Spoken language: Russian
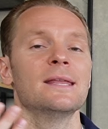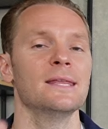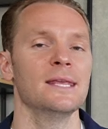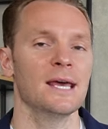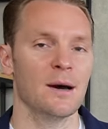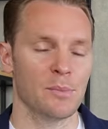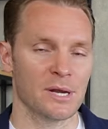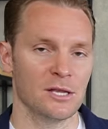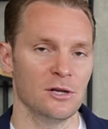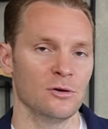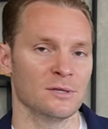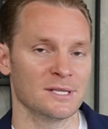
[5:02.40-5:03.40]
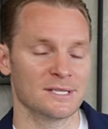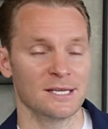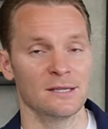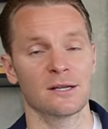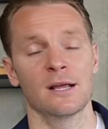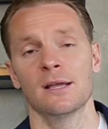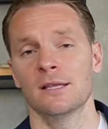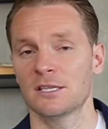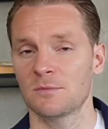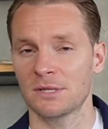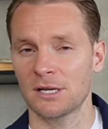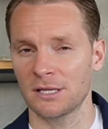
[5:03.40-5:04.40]
неопределенный центр,
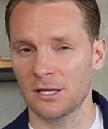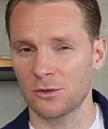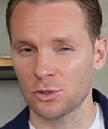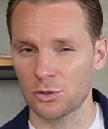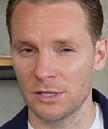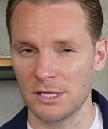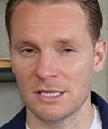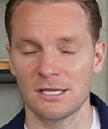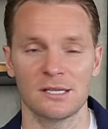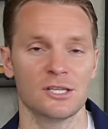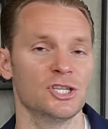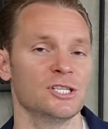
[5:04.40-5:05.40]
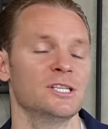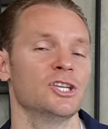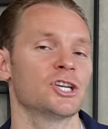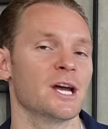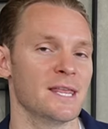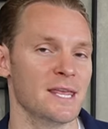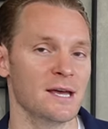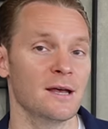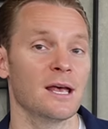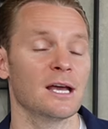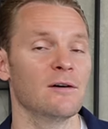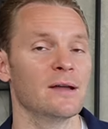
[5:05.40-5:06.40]
несмотря на то, что есть эта частичка «не»,
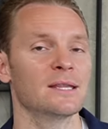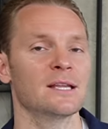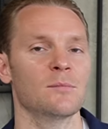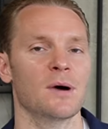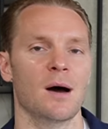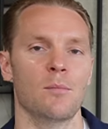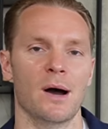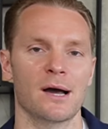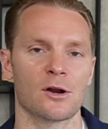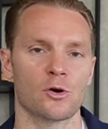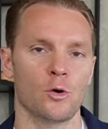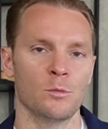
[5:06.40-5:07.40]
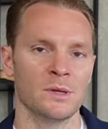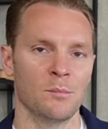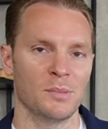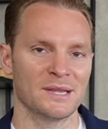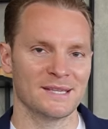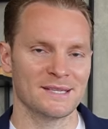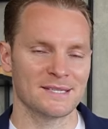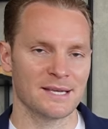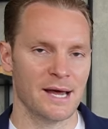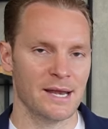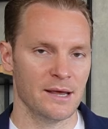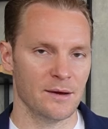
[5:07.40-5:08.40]
говорит нам об огромном
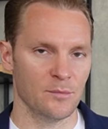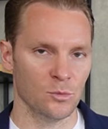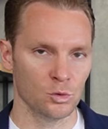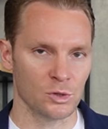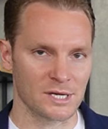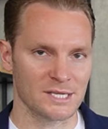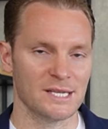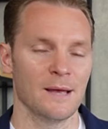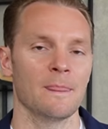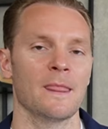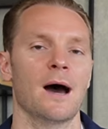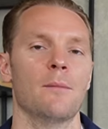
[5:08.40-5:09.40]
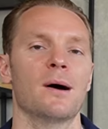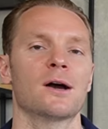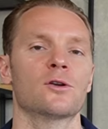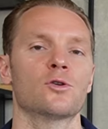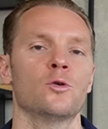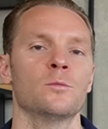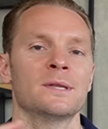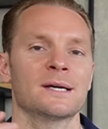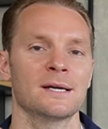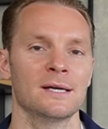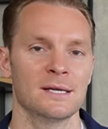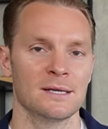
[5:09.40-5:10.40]
потенциале мудрости, об
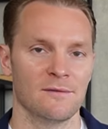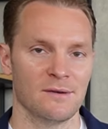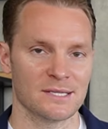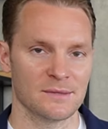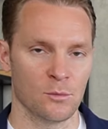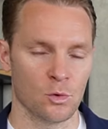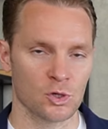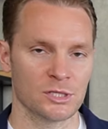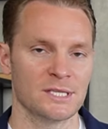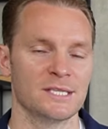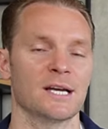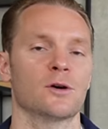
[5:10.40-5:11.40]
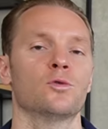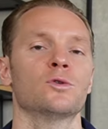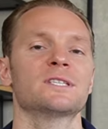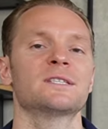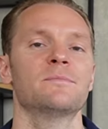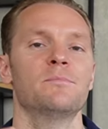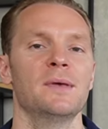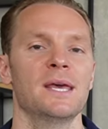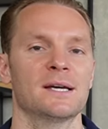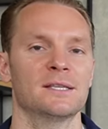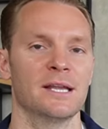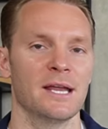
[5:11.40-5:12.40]
огромных возможностях, о
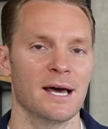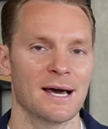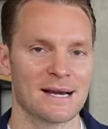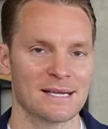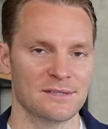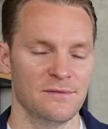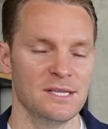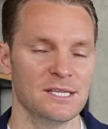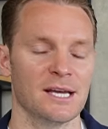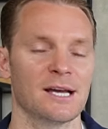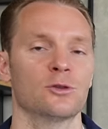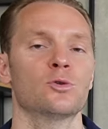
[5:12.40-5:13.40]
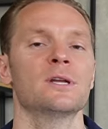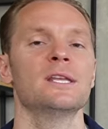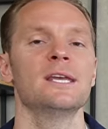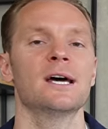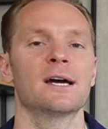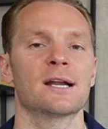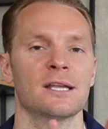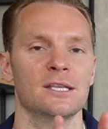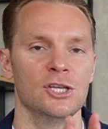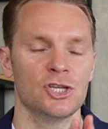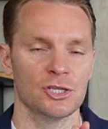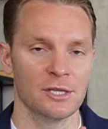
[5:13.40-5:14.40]
спектре развития, который не
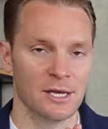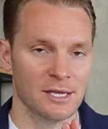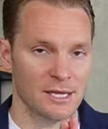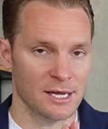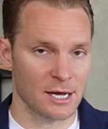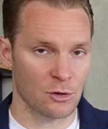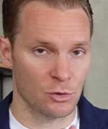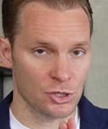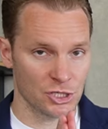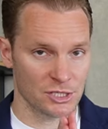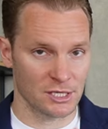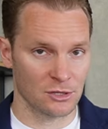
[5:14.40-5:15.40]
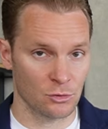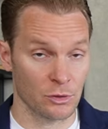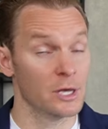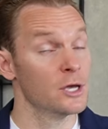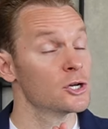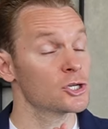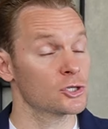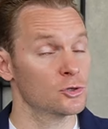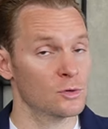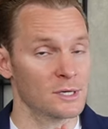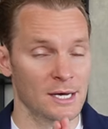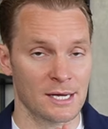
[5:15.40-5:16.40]
ограничен никакой частотой,
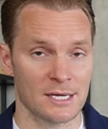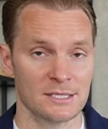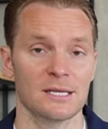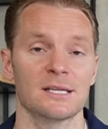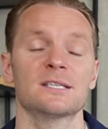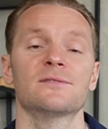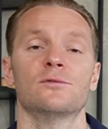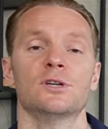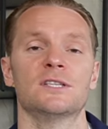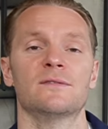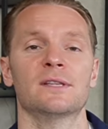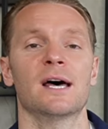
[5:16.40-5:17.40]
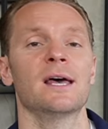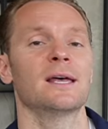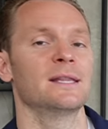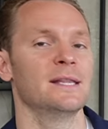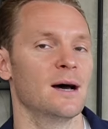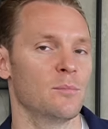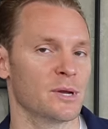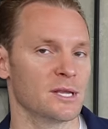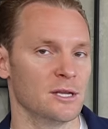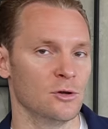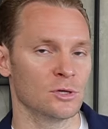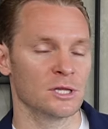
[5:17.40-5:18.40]
что как раз свойственно для
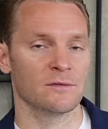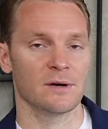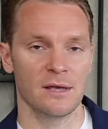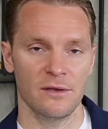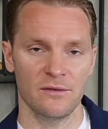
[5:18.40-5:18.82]
определенного